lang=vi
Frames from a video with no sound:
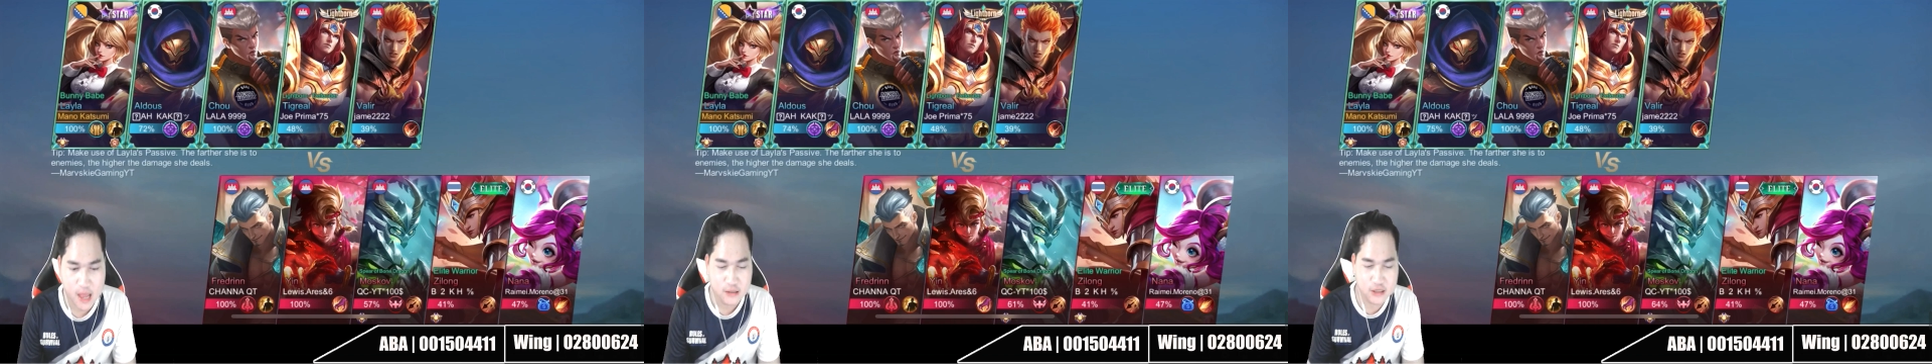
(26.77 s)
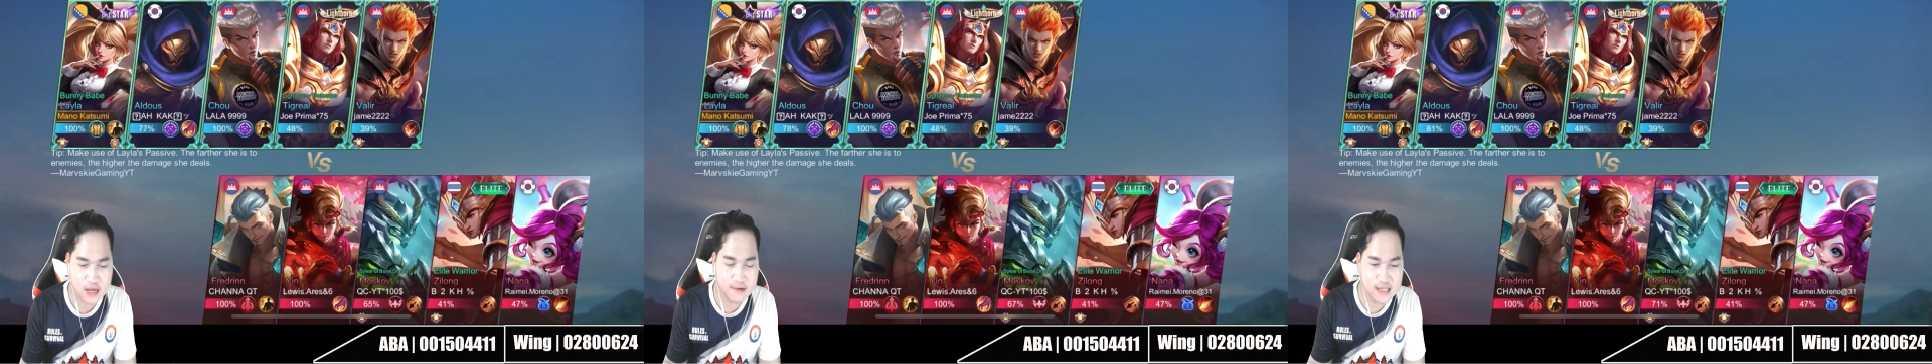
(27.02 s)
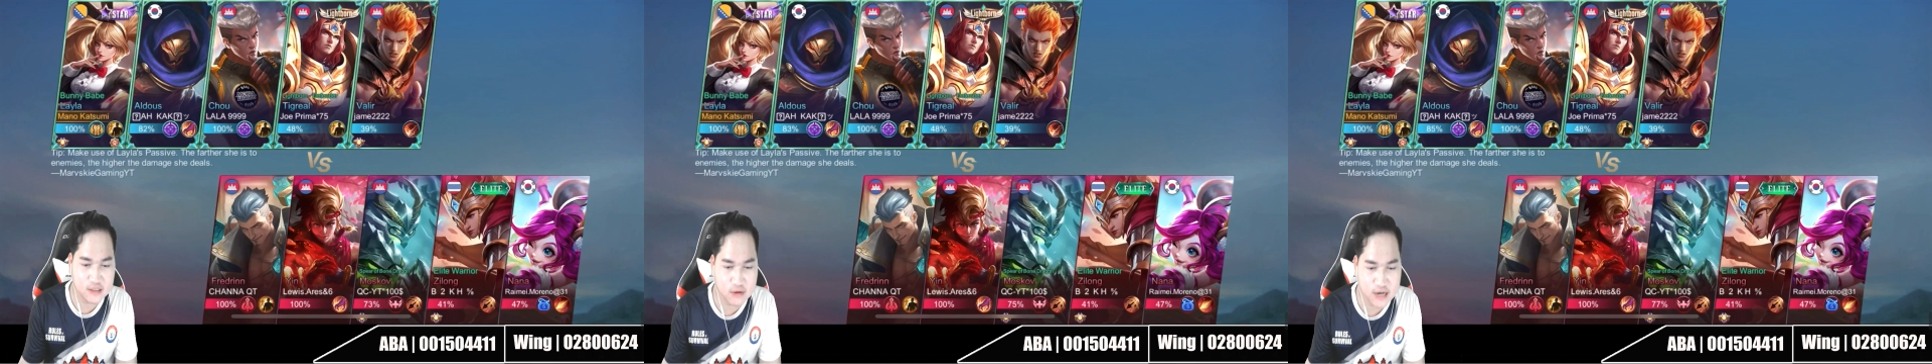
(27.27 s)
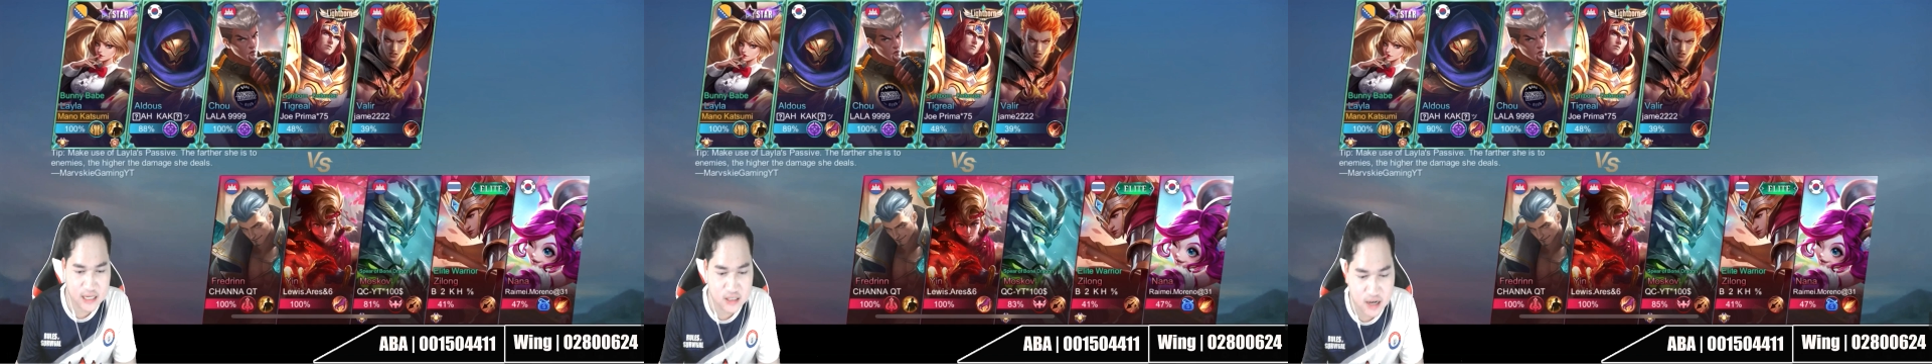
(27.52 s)
sau đây bọn này sốc
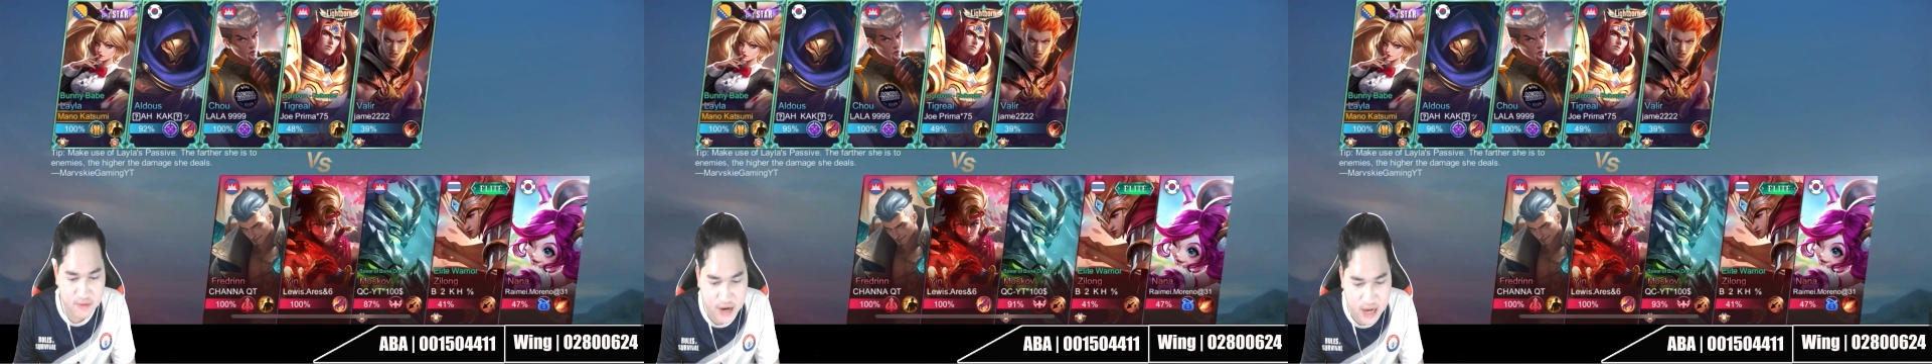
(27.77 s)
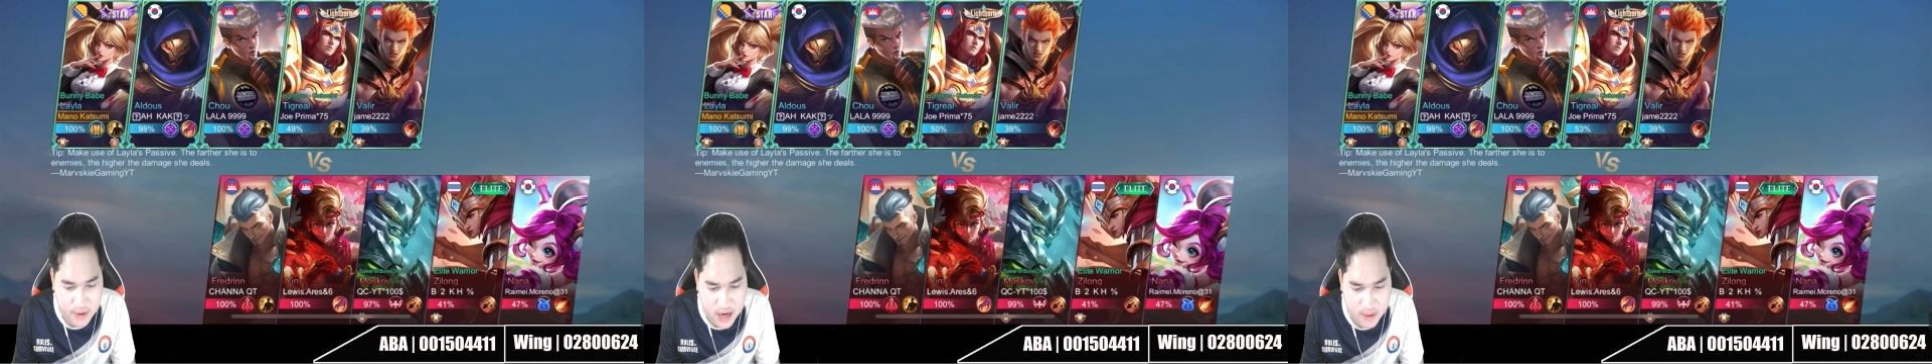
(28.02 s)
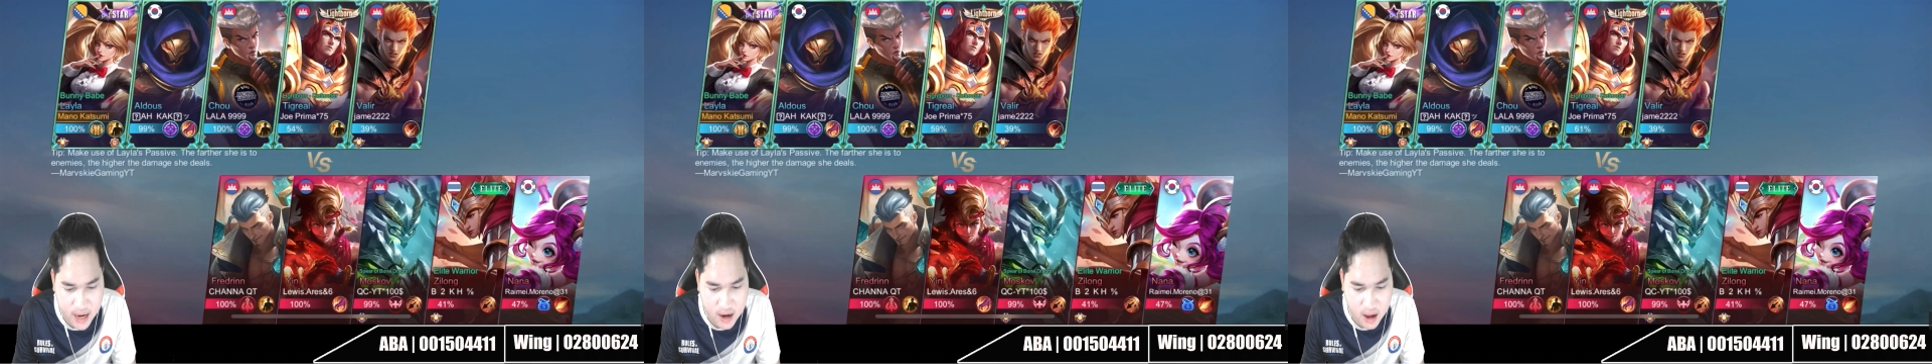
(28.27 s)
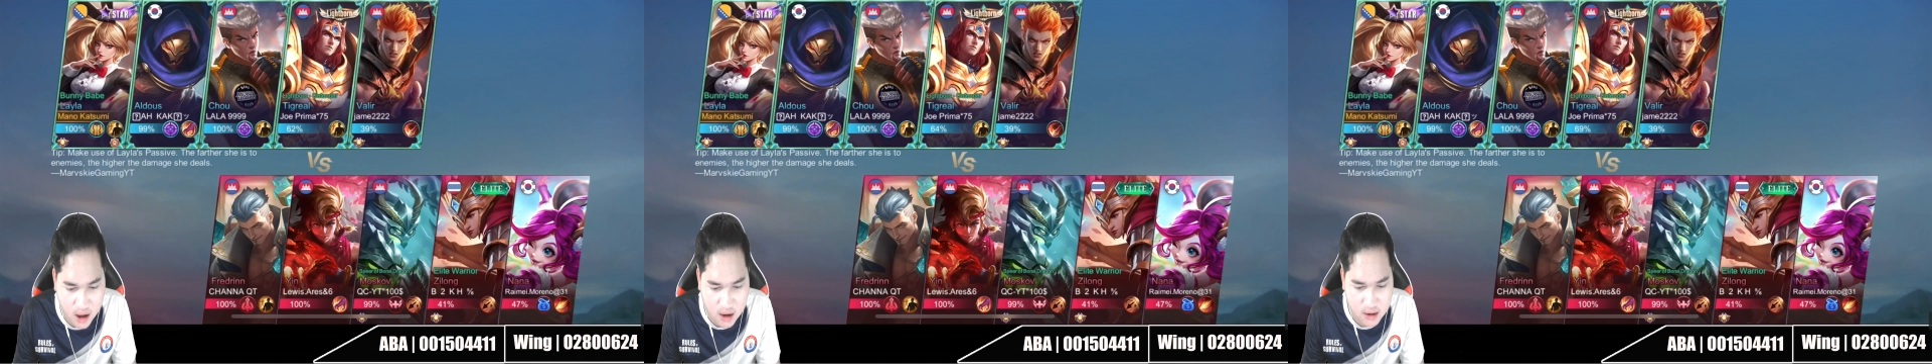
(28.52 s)
nát sau đây bọn này và đờ bạn
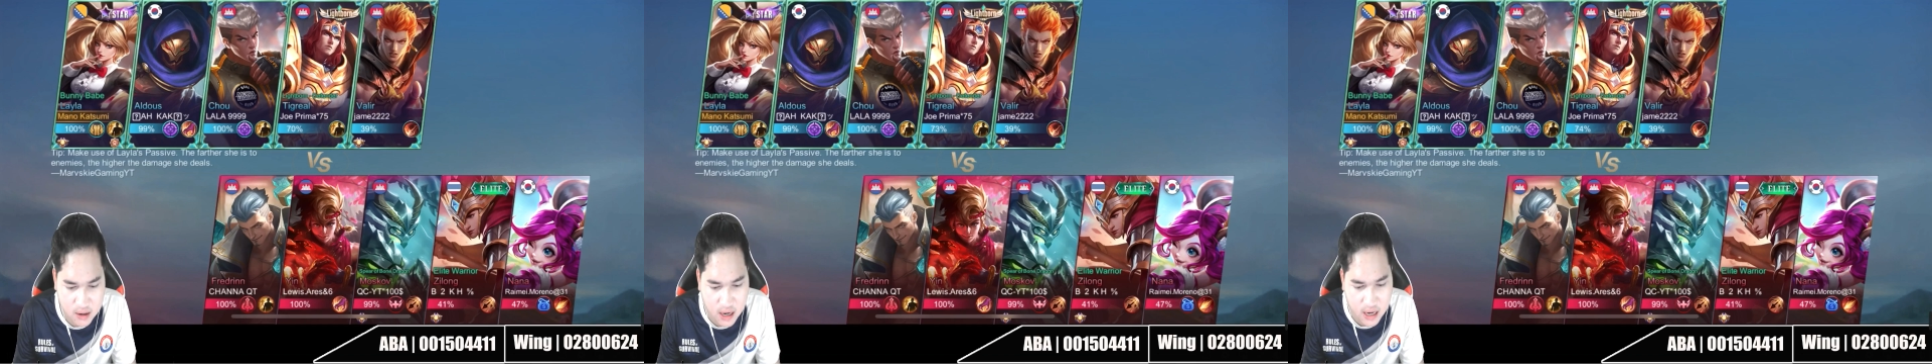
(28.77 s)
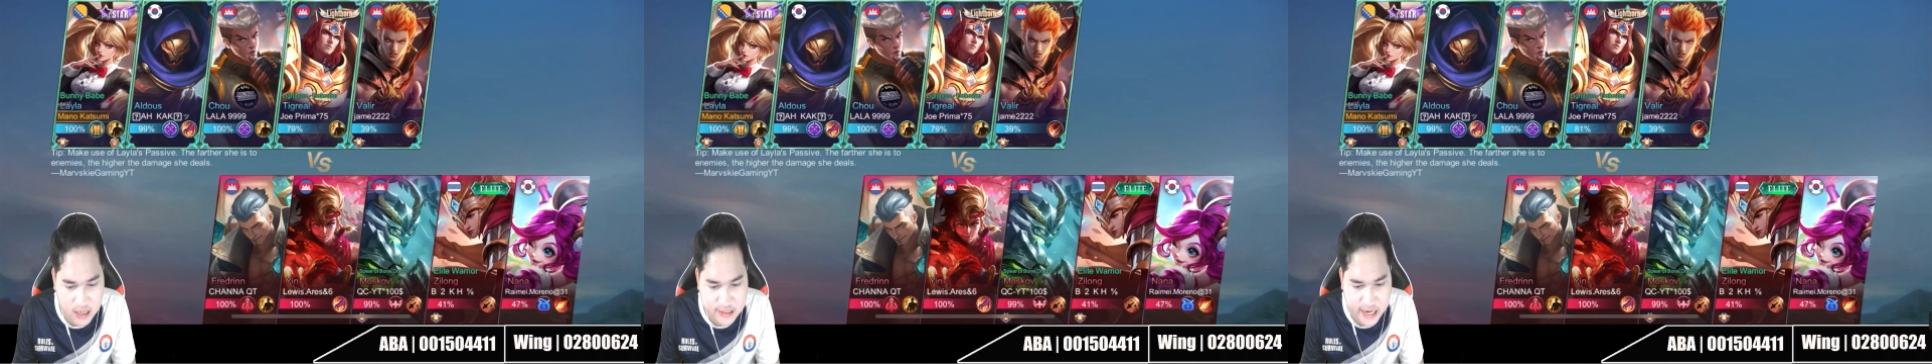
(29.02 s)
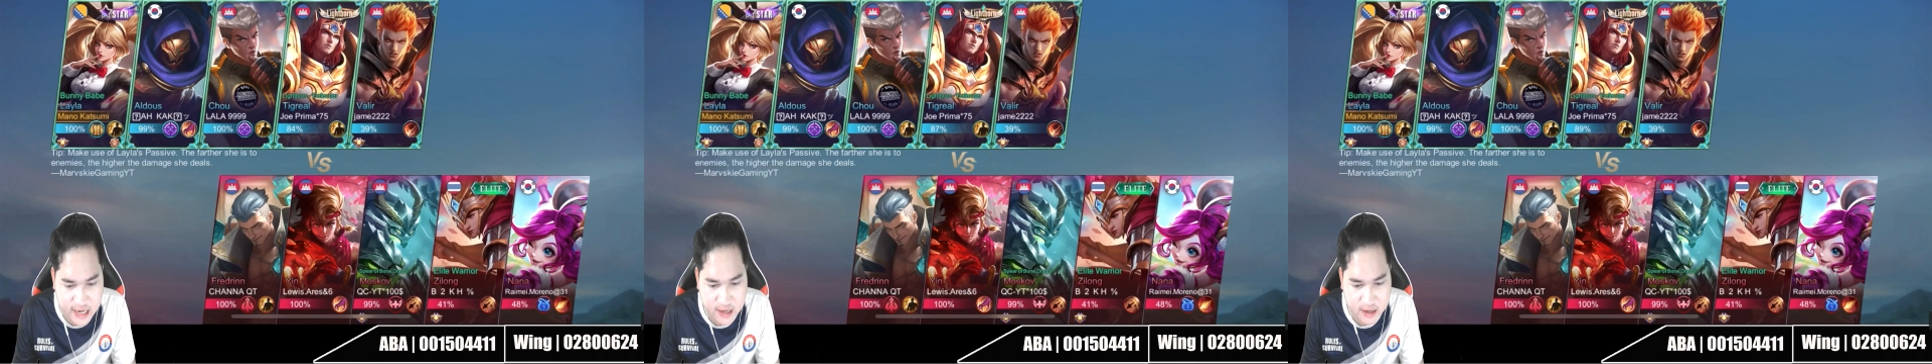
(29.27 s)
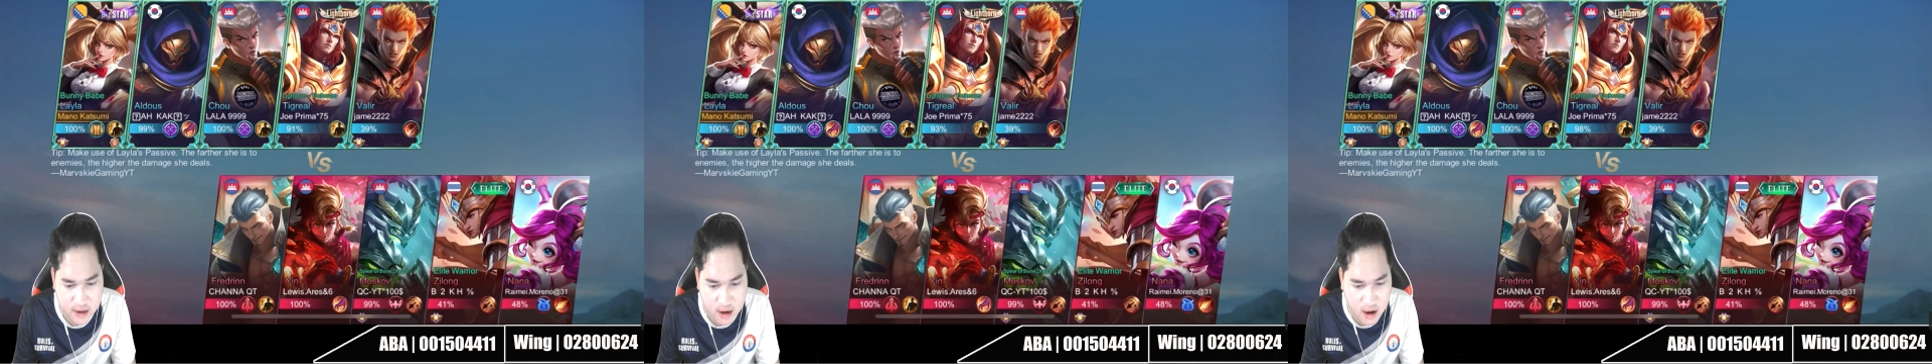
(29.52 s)
ở
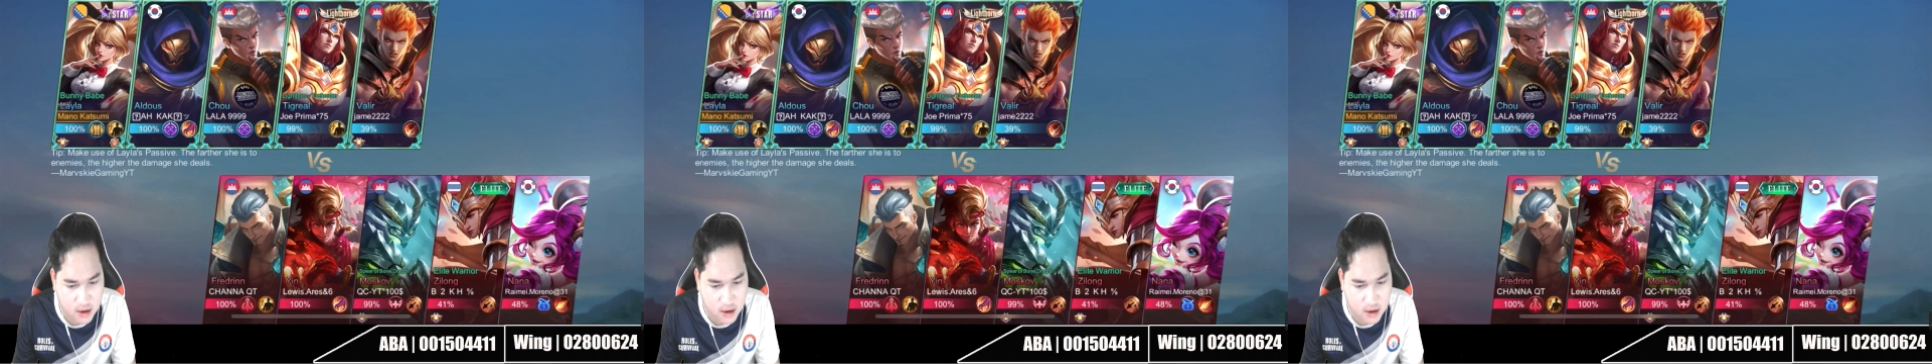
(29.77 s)
tránh